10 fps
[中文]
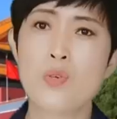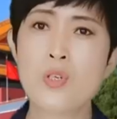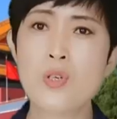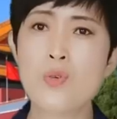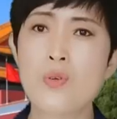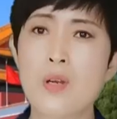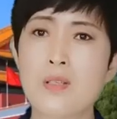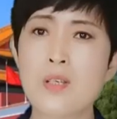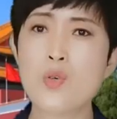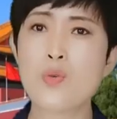失去了
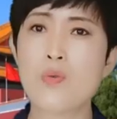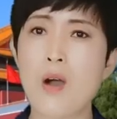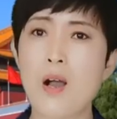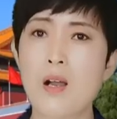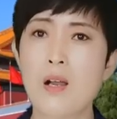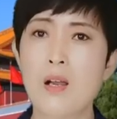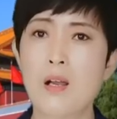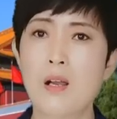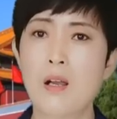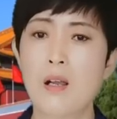基础啊。
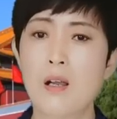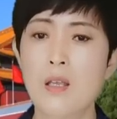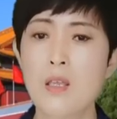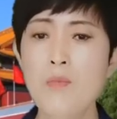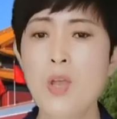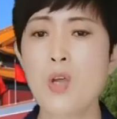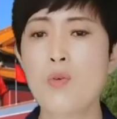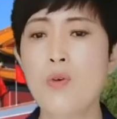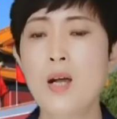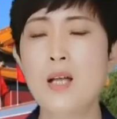你美
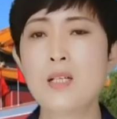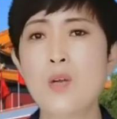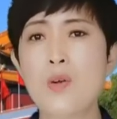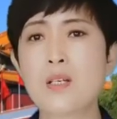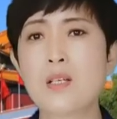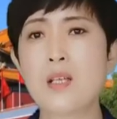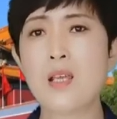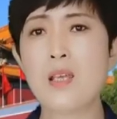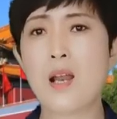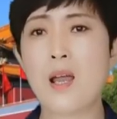国这段时
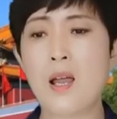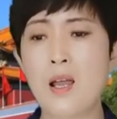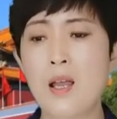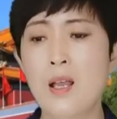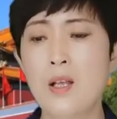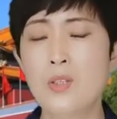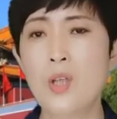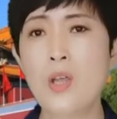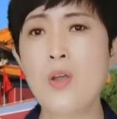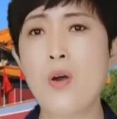间以来
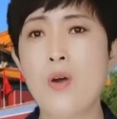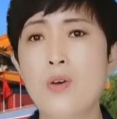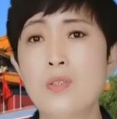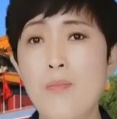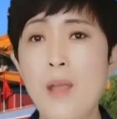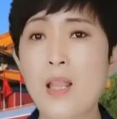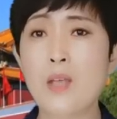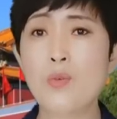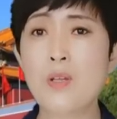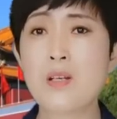得有半
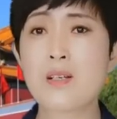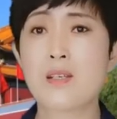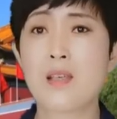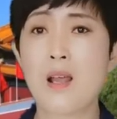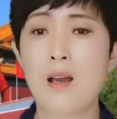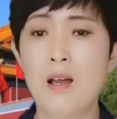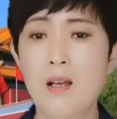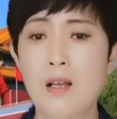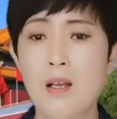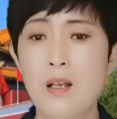年多的时间了，
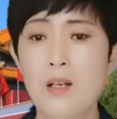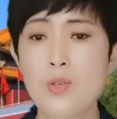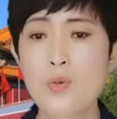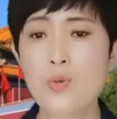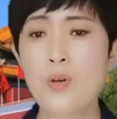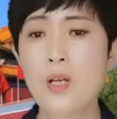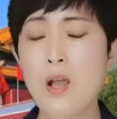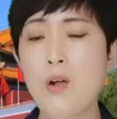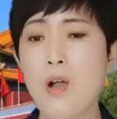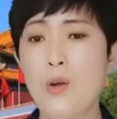就说
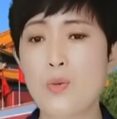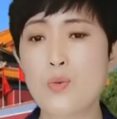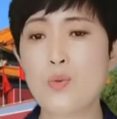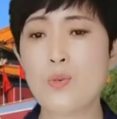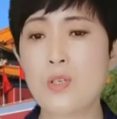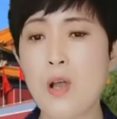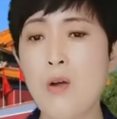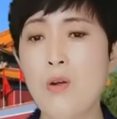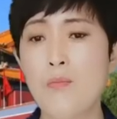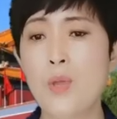要考虑取
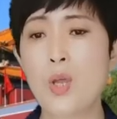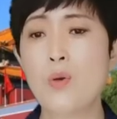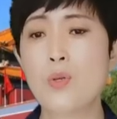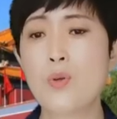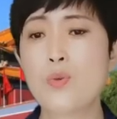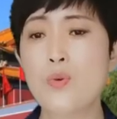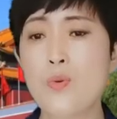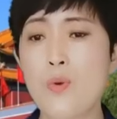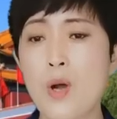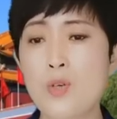消美国对中
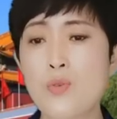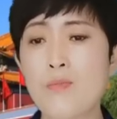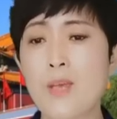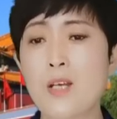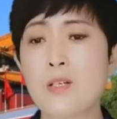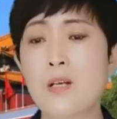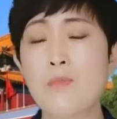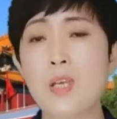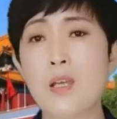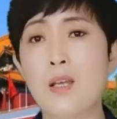国输美
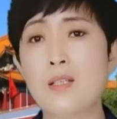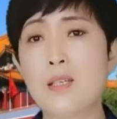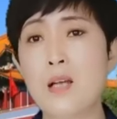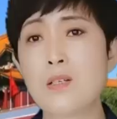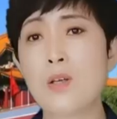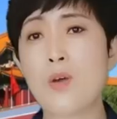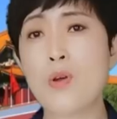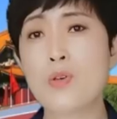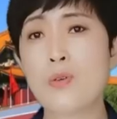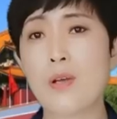商品加征的
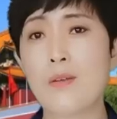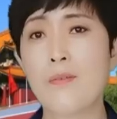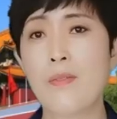关税。